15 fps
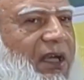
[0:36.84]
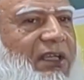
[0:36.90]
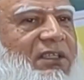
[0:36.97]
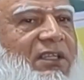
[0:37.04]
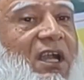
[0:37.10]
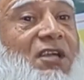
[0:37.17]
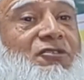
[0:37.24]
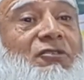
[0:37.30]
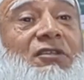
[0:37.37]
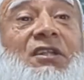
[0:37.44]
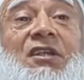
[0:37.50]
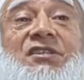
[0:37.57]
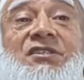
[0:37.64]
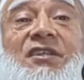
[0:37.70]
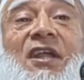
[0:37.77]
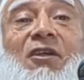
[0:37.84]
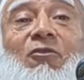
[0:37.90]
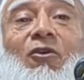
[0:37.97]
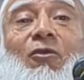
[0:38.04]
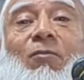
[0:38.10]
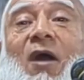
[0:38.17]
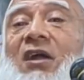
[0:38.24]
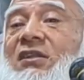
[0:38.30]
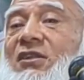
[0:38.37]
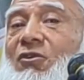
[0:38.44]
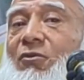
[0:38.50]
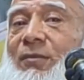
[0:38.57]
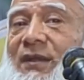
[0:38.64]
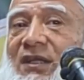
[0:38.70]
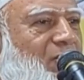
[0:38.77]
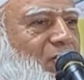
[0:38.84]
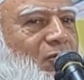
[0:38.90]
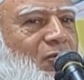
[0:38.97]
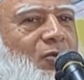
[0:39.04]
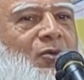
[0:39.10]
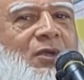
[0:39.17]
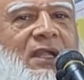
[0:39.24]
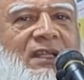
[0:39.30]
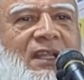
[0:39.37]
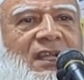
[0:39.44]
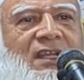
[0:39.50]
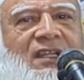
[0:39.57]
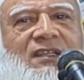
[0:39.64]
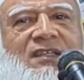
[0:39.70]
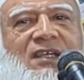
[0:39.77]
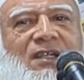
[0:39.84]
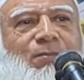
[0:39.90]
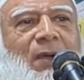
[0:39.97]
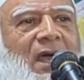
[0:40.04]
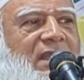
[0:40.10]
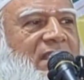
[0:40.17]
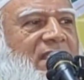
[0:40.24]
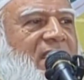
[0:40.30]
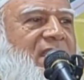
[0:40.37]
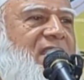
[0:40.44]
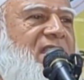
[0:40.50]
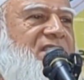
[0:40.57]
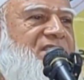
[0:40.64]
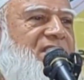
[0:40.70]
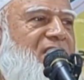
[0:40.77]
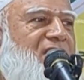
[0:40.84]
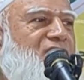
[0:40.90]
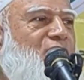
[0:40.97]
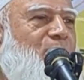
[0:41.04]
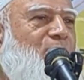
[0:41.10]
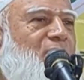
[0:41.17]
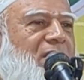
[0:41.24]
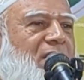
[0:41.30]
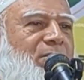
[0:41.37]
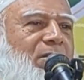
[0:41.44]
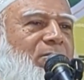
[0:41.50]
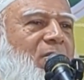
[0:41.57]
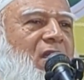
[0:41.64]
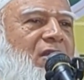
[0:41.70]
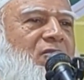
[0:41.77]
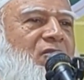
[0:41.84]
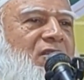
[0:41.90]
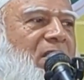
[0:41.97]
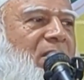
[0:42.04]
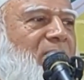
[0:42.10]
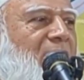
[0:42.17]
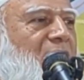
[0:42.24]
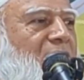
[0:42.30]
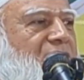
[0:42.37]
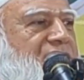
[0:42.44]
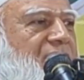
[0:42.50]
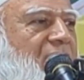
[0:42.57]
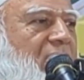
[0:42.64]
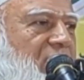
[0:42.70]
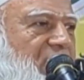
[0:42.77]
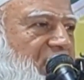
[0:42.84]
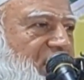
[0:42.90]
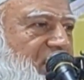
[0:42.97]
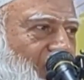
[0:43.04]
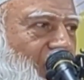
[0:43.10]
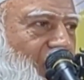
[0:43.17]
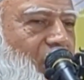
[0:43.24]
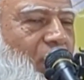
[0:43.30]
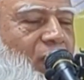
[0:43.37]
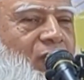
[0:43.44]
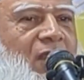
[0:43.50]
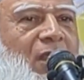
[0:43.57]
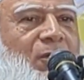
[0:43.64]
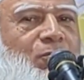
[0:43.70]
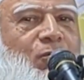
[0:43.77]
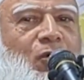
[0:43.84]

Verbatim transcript: এই দাসত্বের শৃঙ্খল ভাঙতে হবে কোন নেতা নেত্রী পালিয়ে গিয়েছেন এই শব্দটা ব্যবহার করতে আমার লজ্জা হয় ওই ঘটনার